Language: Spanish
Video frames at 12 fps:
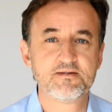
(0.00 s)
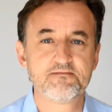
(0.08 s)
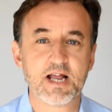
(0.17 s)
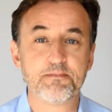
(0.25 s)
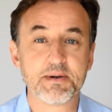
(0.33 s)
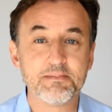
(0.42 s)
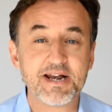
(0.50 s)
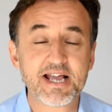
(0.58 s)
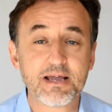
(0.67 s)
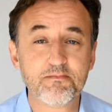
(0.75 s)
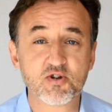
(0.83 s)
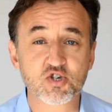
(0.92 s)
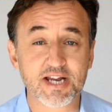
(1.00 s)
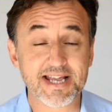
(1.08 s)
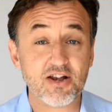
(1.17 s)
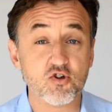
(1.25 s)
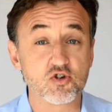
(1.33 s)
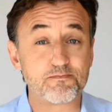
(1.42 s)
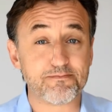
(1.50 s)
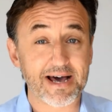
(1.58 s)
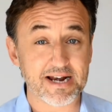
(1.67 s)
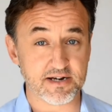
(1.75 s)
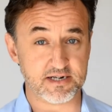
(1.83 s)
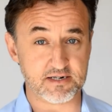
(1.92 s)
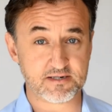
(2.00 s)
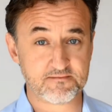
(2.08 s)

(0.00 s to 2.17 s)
El primer ejemplo serían los partners.